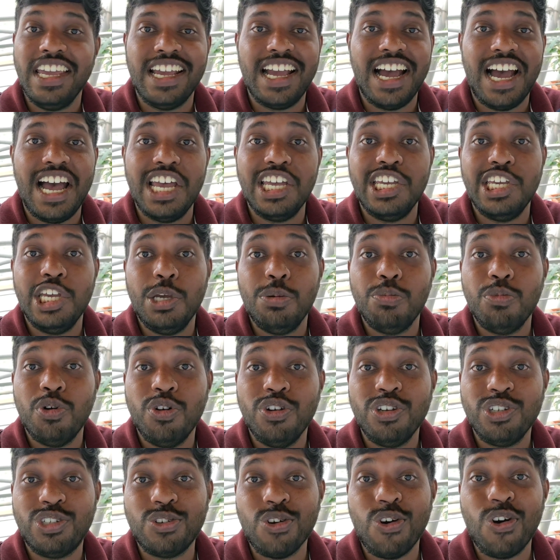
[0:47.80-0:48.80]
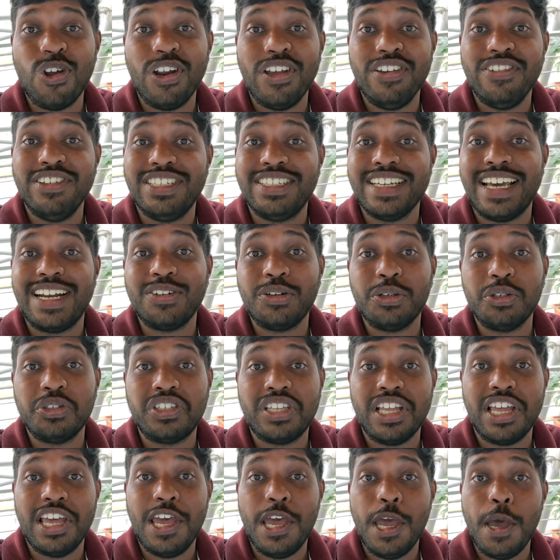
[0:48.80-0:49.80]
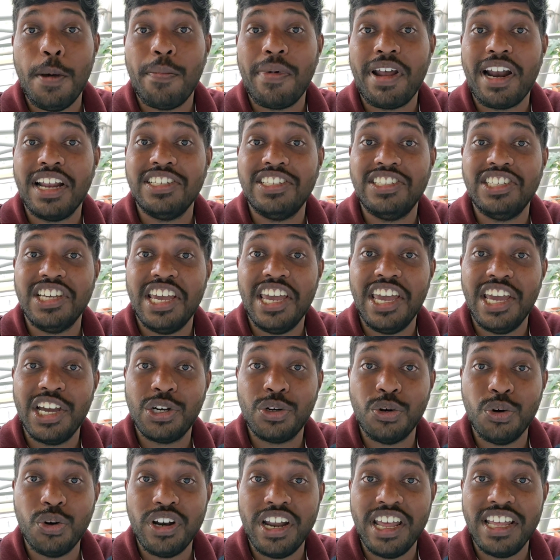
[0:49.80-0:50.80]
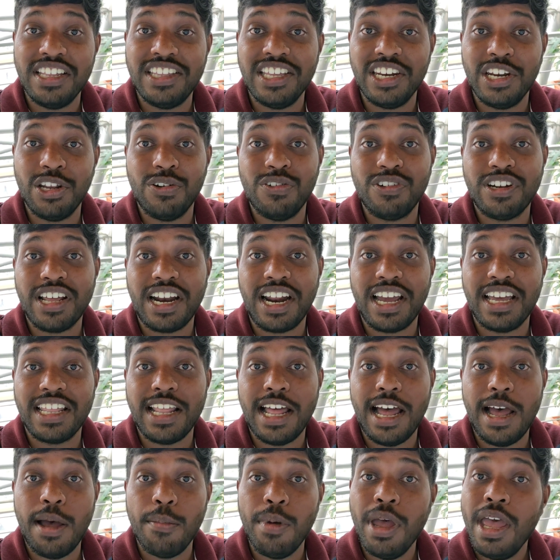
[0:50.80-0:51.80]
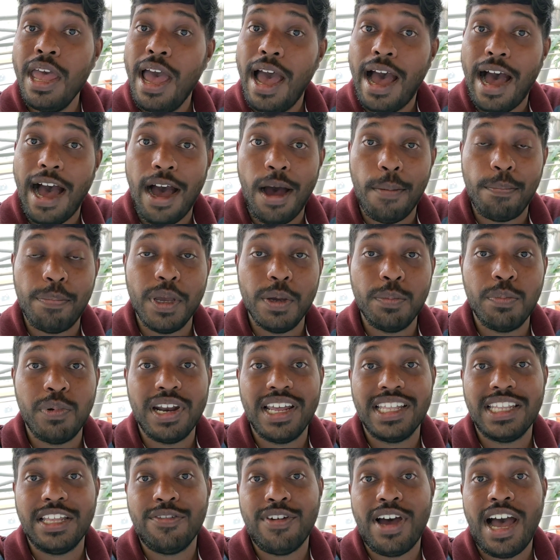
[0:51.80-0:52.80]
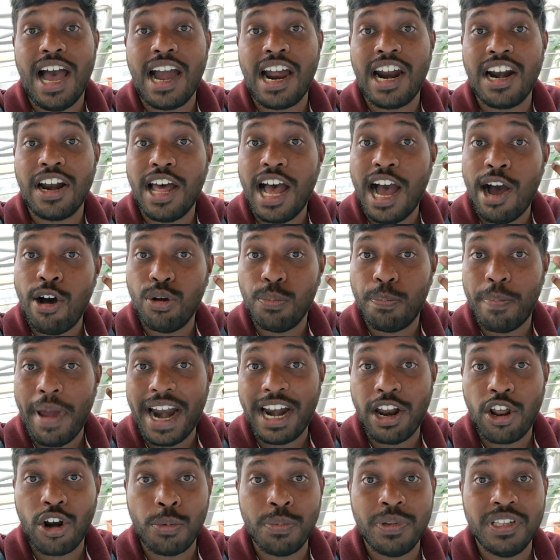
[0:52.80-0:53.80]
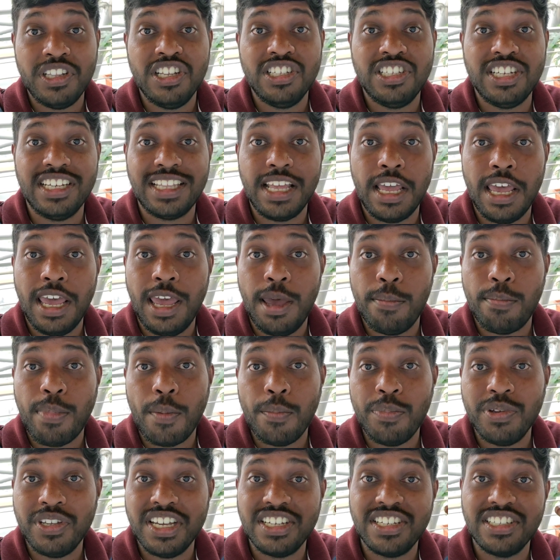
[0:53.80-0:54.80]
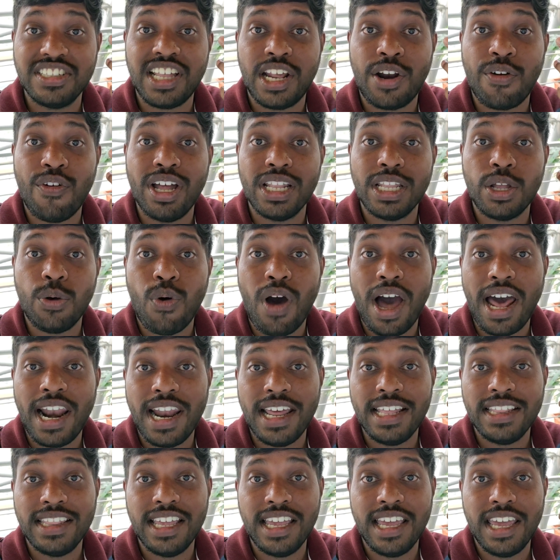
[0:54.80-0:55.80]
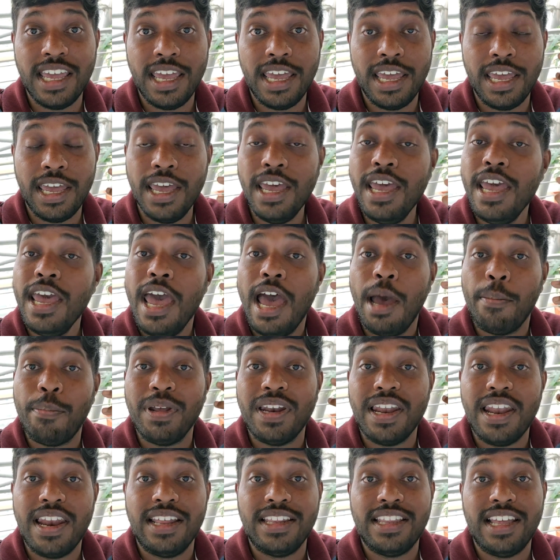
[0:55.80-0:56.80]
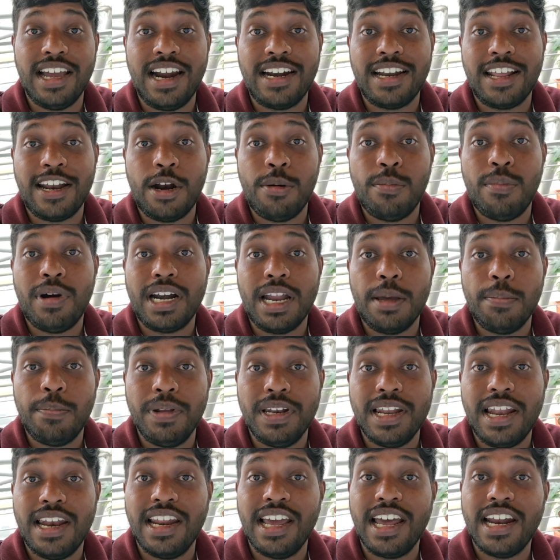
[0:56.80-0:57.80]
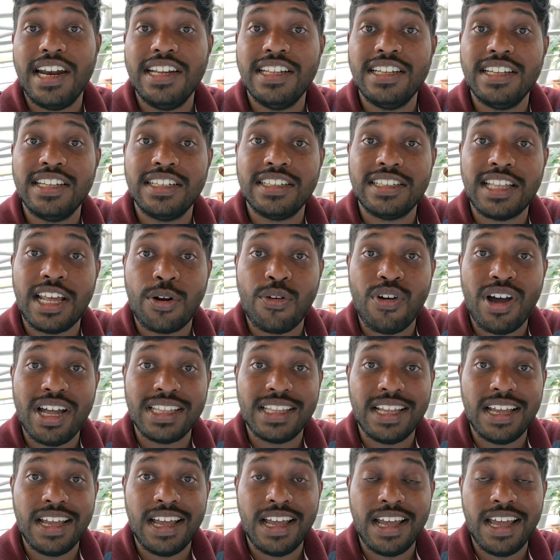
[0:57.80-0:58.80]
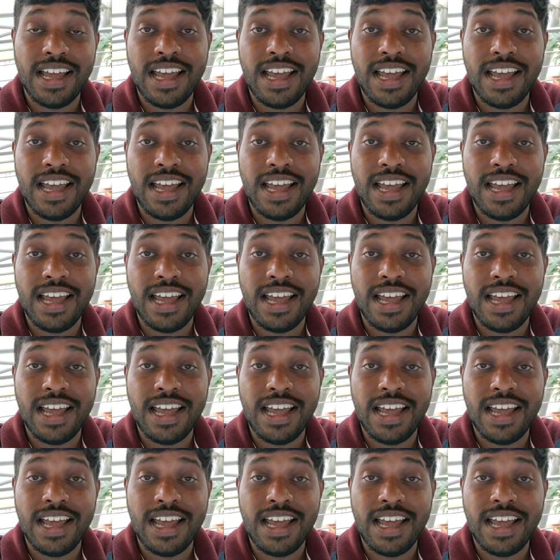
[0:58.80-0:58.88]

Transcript: ఇక ఈ మూవీ స్టోరీ విషయానికి వస్తే మన జేకు నెతిరీలు ఉంటారు కదా ఆ పీపుల్ని అయితే అక్కడ ప్యాండరో మీద నుంచి అయితే పంపించేసిన తర్వాత వాళ్ళైతే పిల్లల్ని అయితే అనమాట పిల్లల్ని కనిన తర్వాత